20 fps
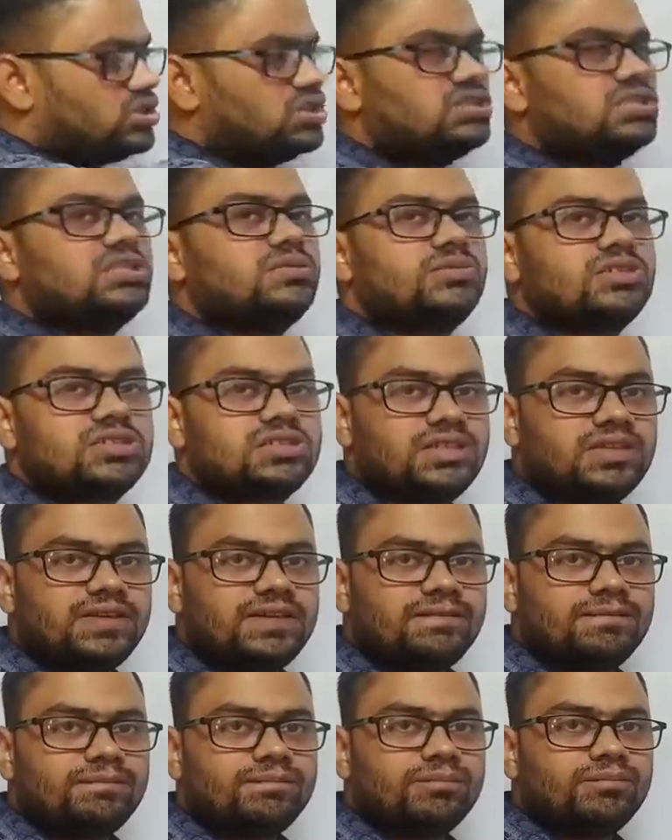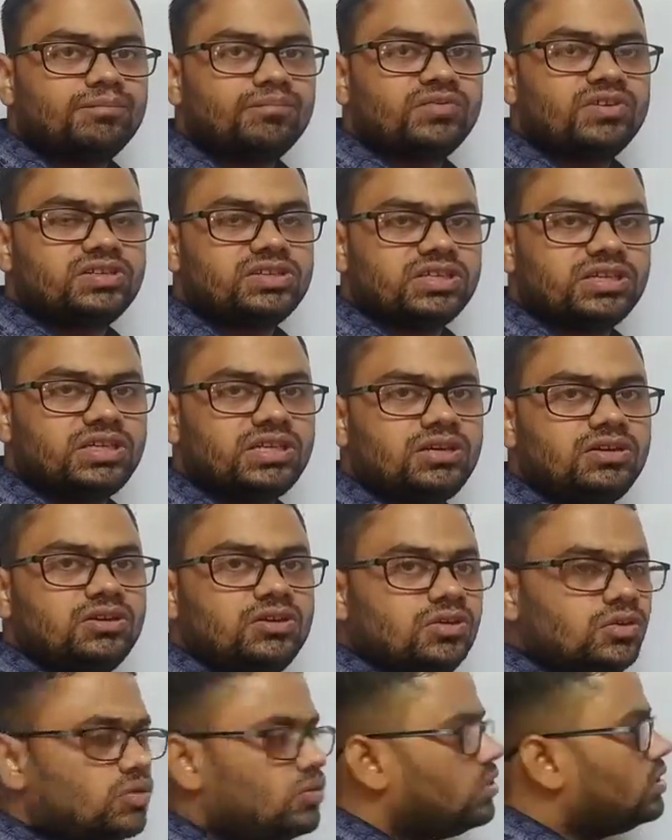से समझते हैं ठीक है ना
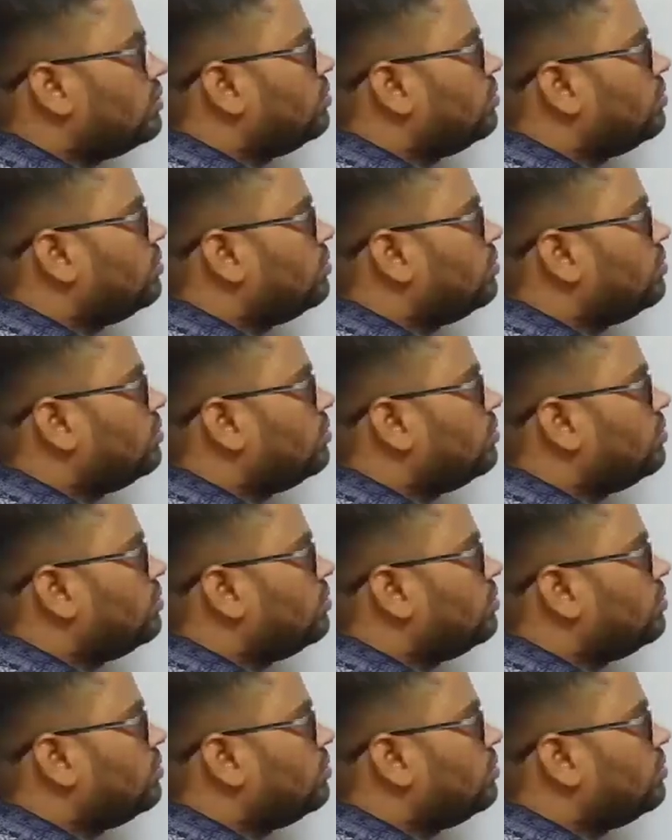और